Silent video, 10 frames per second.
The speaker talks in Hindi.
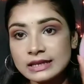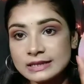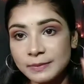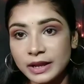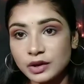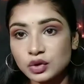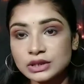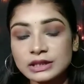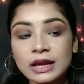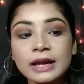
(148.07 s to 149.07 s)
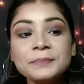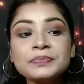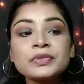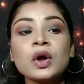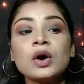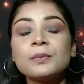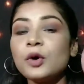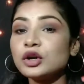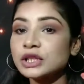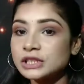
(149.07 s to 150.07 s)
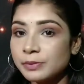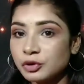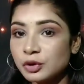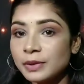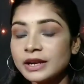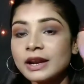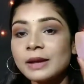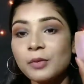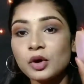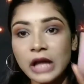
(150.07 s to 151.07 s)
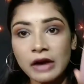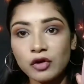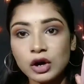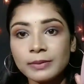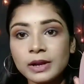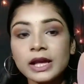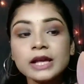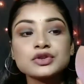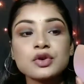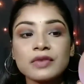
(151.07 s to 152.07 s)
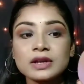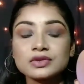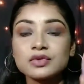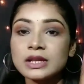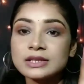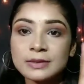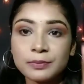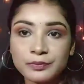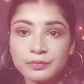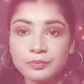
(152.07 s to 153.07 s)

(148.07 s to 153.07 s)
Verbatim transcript: तरीके से ब्लेंड हो जाता है और बहुत अच्छा ब्यूटी ब्लेंडर है बहुत अफोर्डेबल है सो फर्स्ट वन इस